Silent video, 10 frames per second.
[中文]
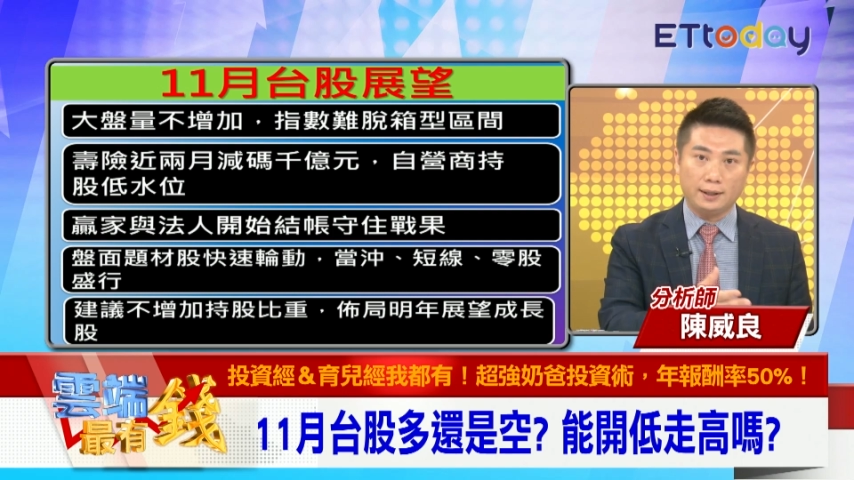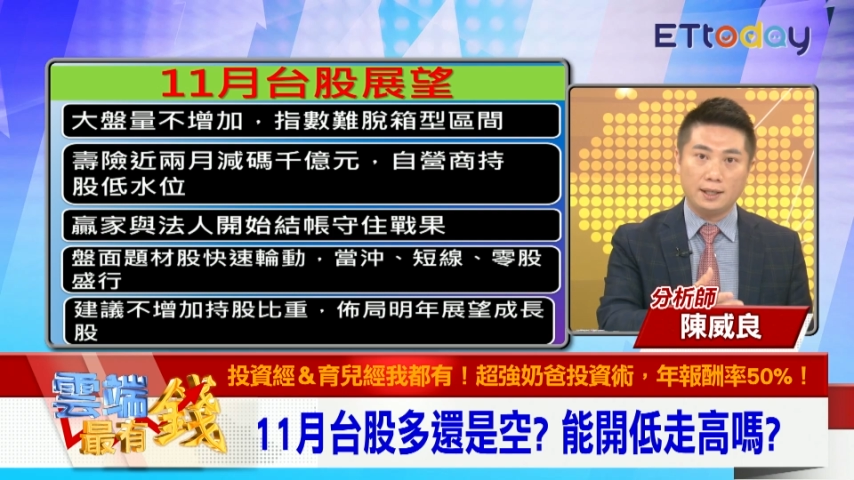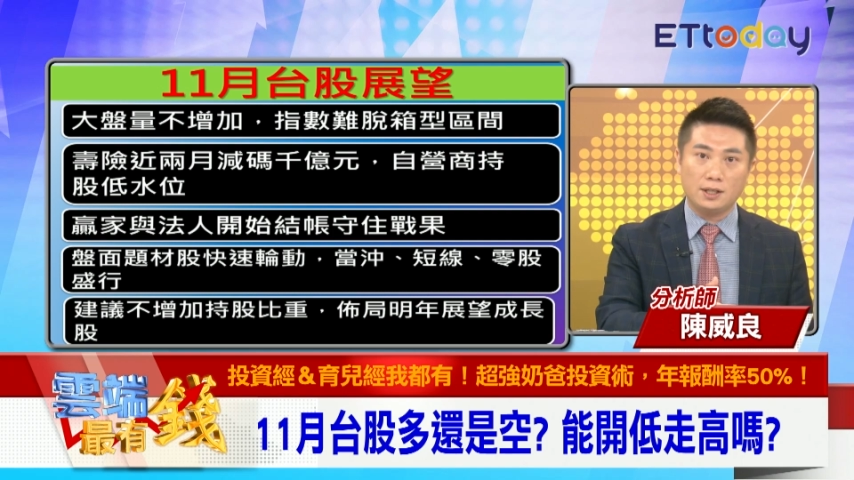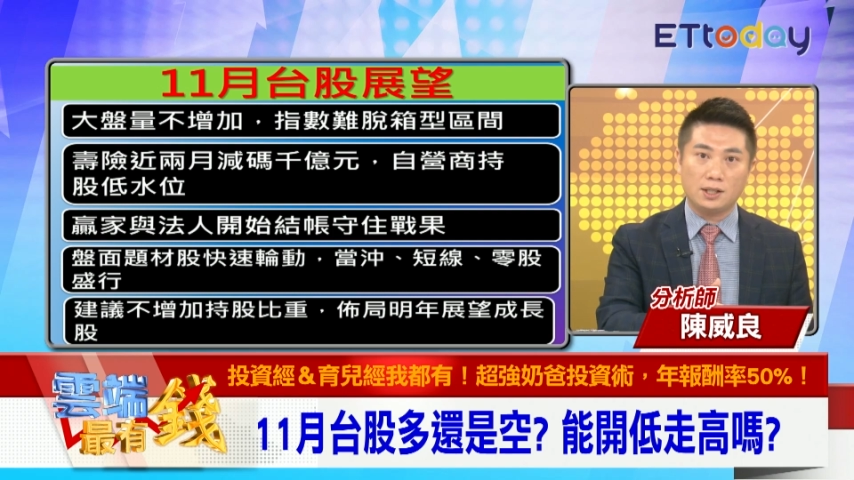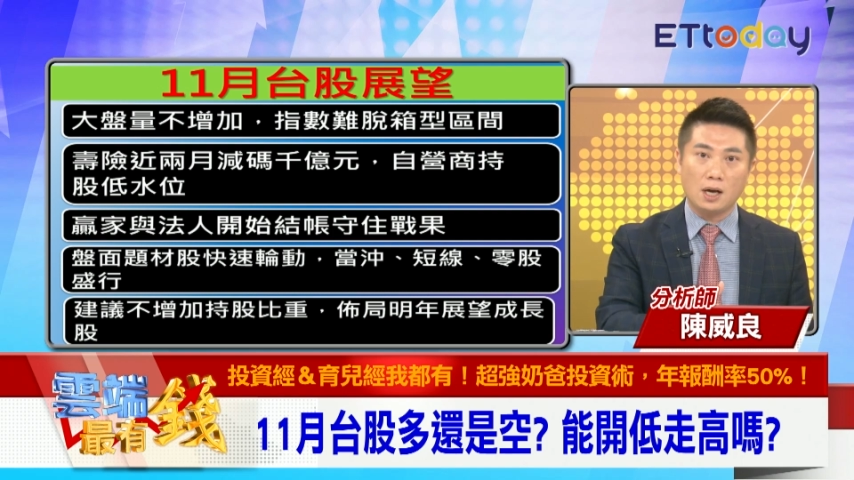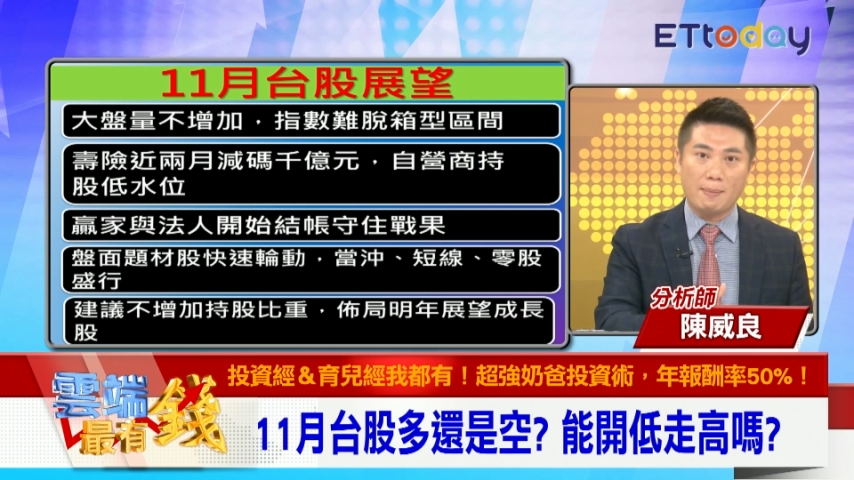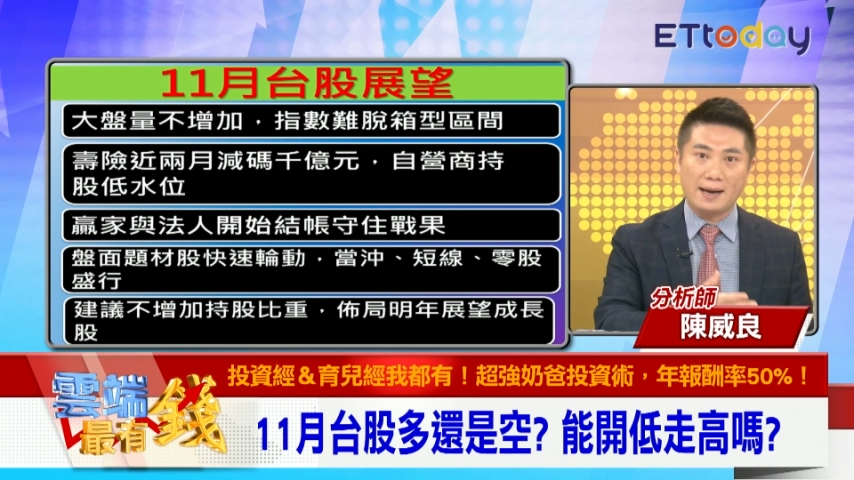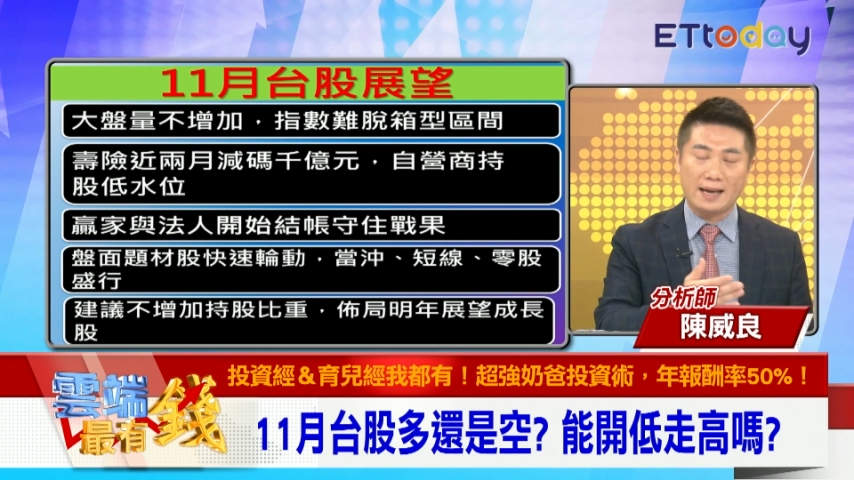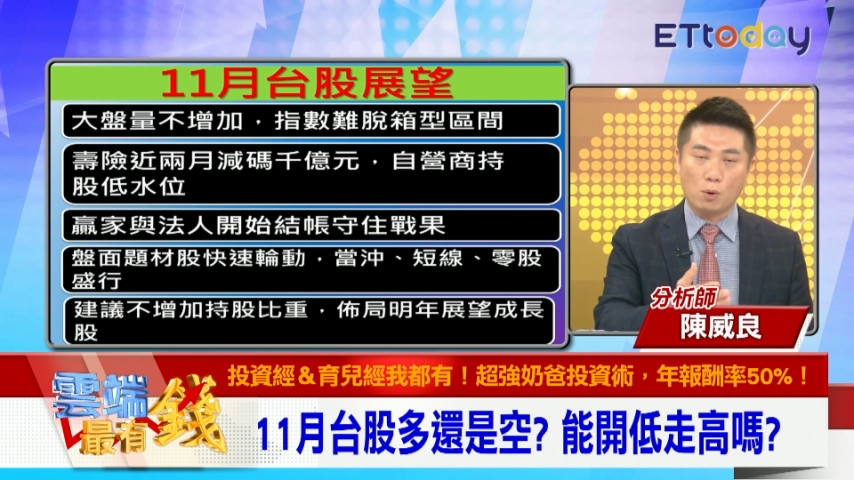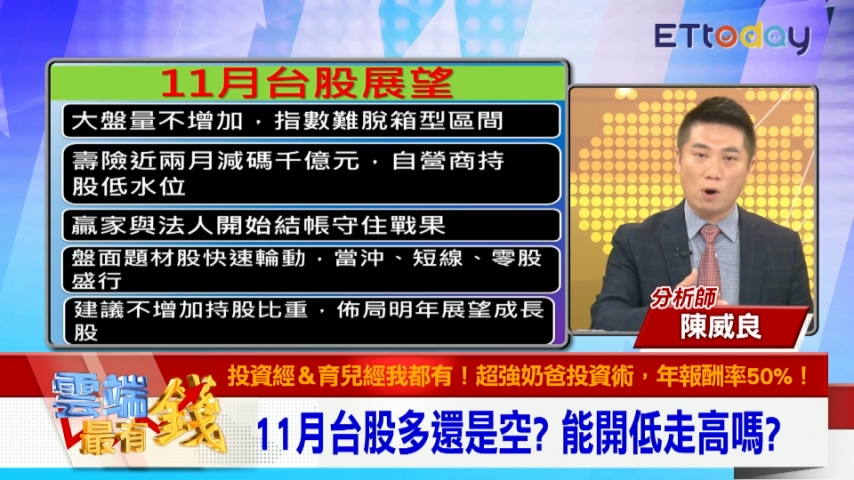一定是要
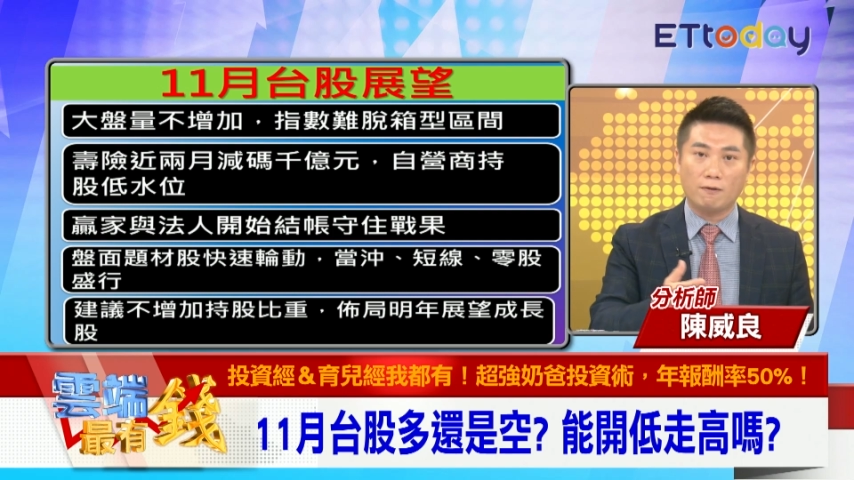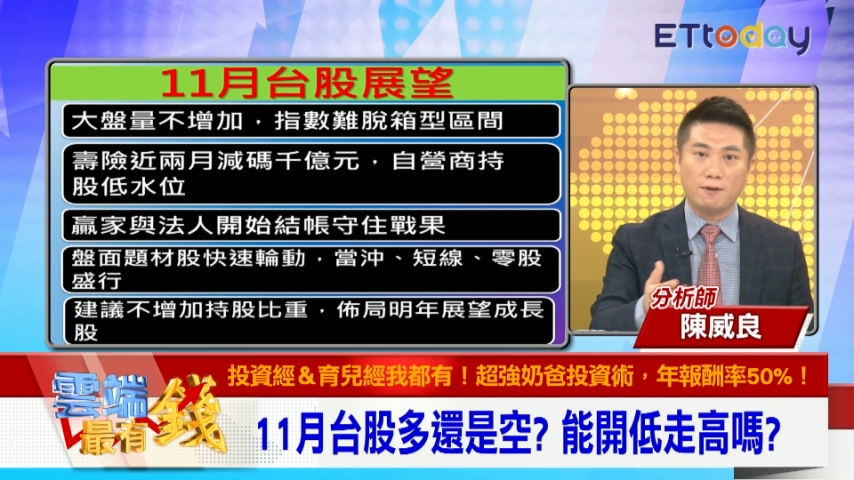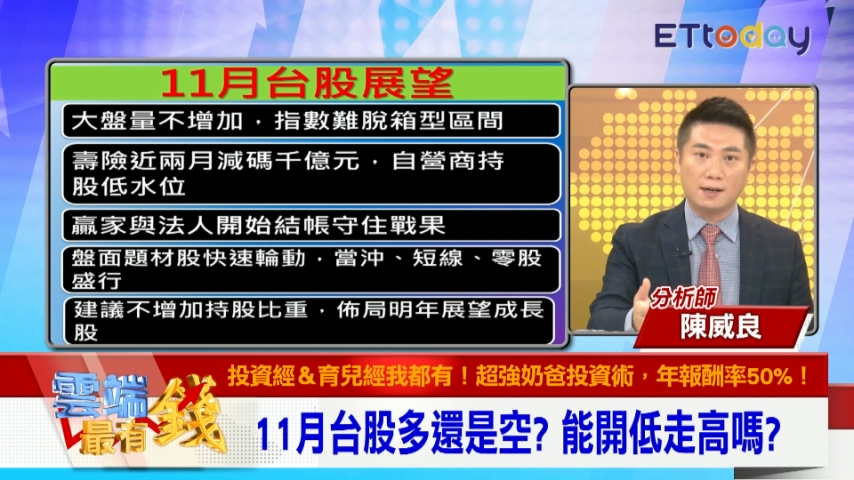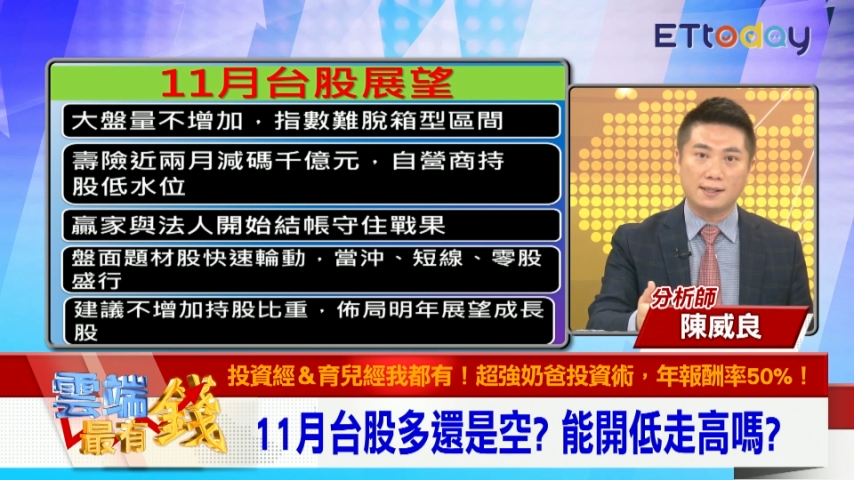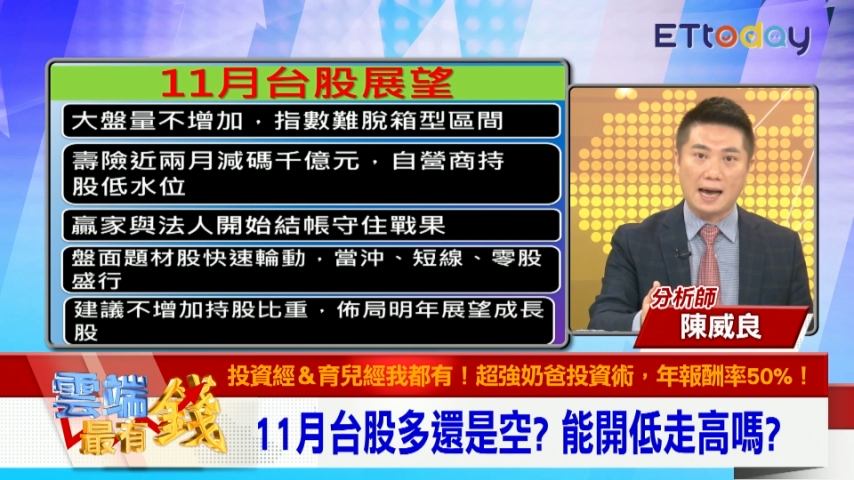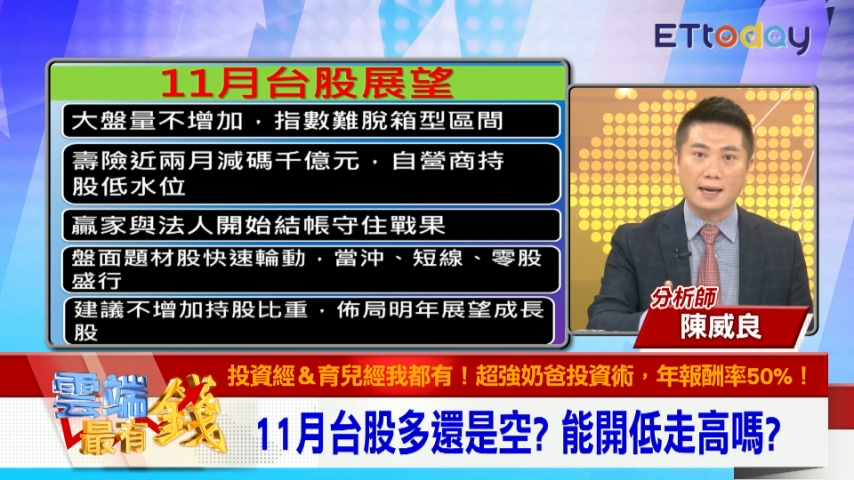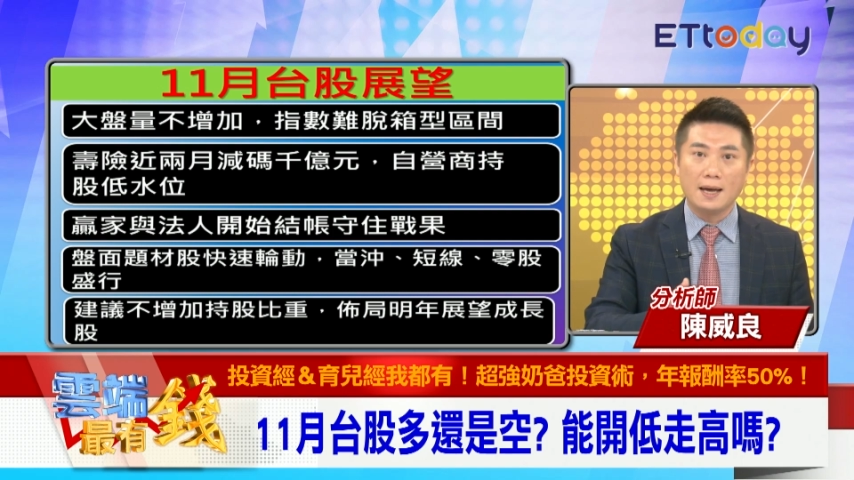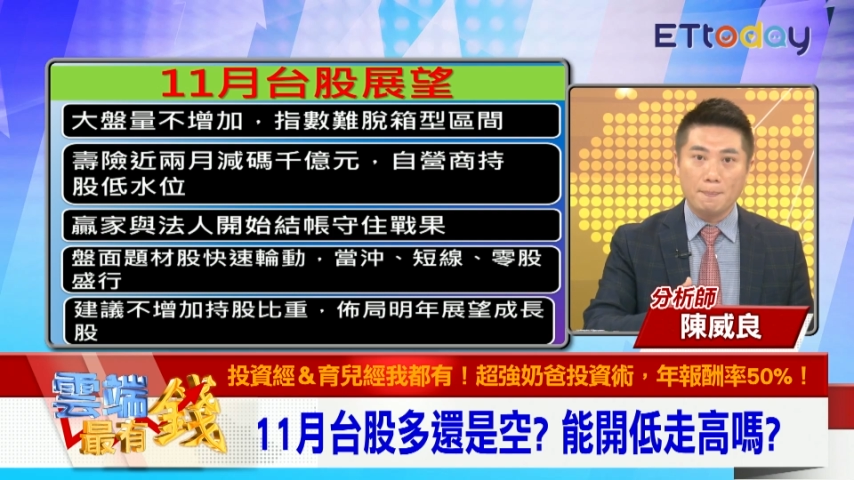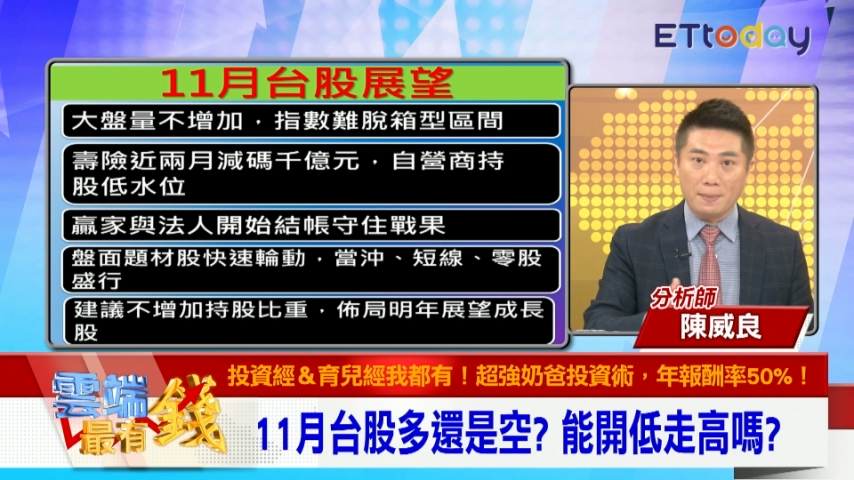把眼光放在